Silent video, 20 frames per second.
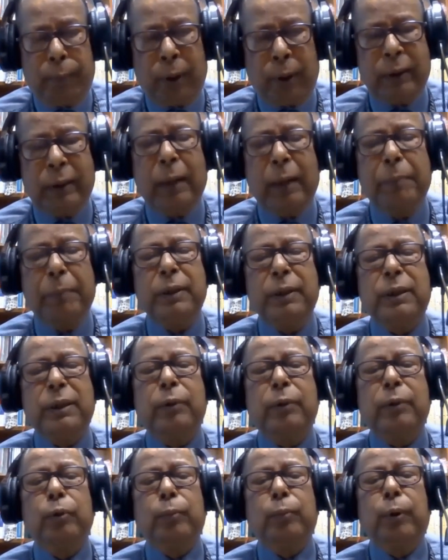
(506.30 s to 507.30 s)
পদ্মা
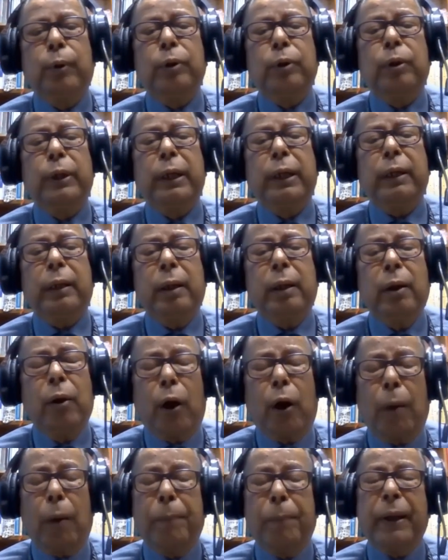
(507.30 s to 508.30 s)
ব্রিজের উদ্বোধনের
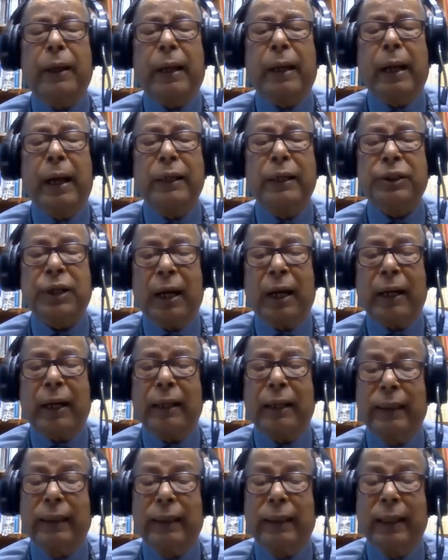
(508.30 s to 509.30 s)
অপেক্ষায়
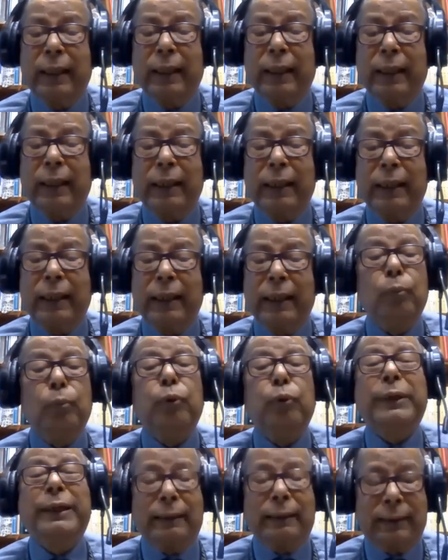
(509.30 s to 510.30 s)
সারা দেশ কিন্তু
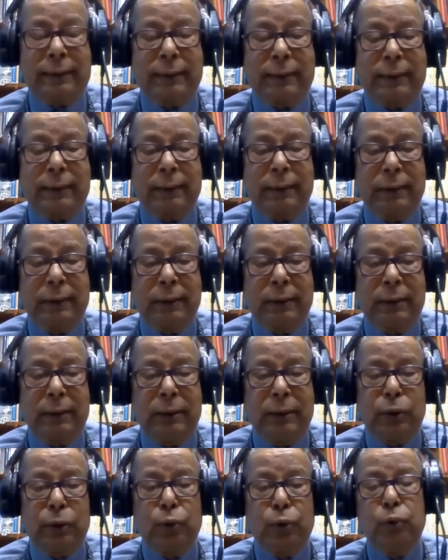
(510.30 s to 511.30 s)
মুখিয়ে আছে
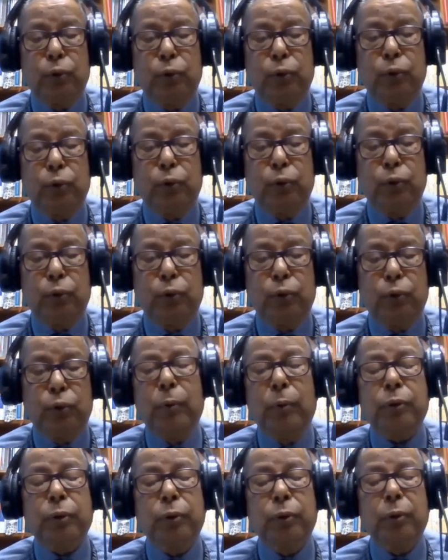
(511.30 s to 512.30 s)
শুধু আমি
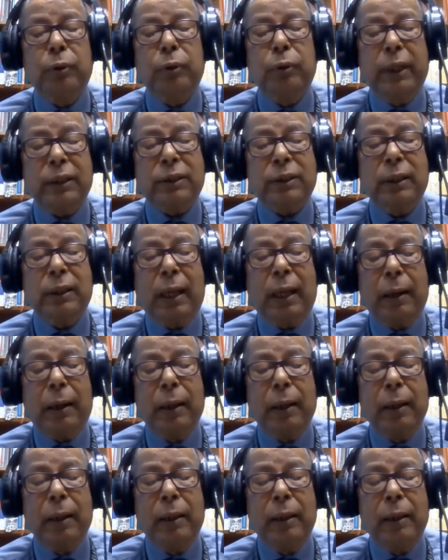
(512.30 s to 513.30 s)
বলবো শুধু দেশ না
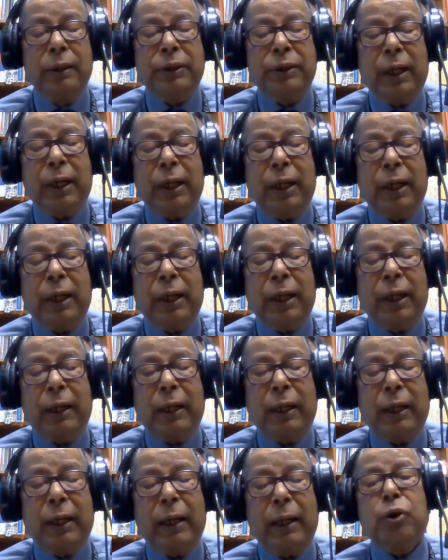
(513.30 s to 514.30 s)
সারা
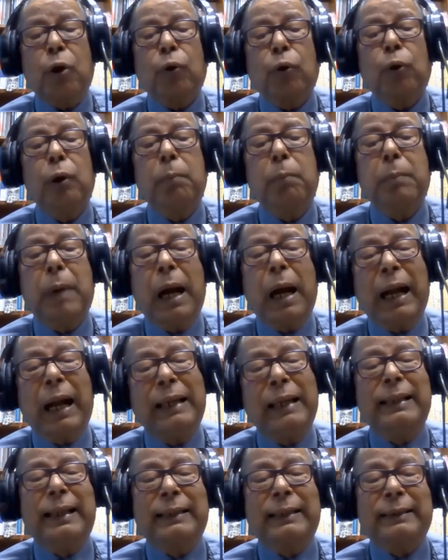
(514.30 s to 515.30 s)
বিশ্বের সকল
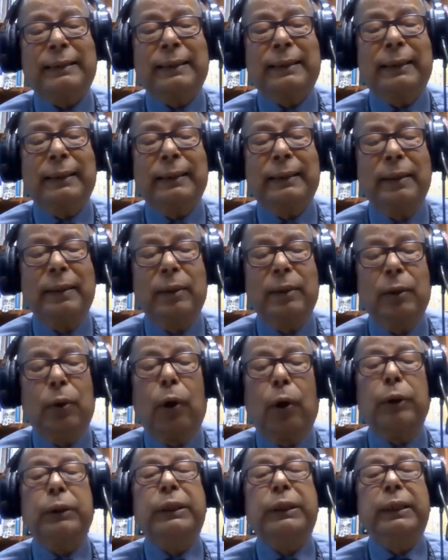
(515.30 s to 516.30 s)
বাঙালি আজকে
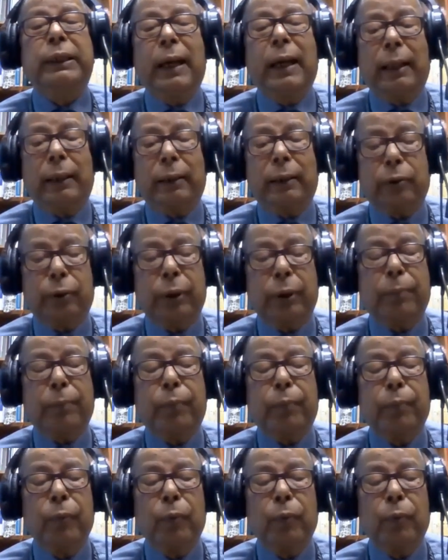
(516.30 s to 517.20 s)
অধীর আগ্রহে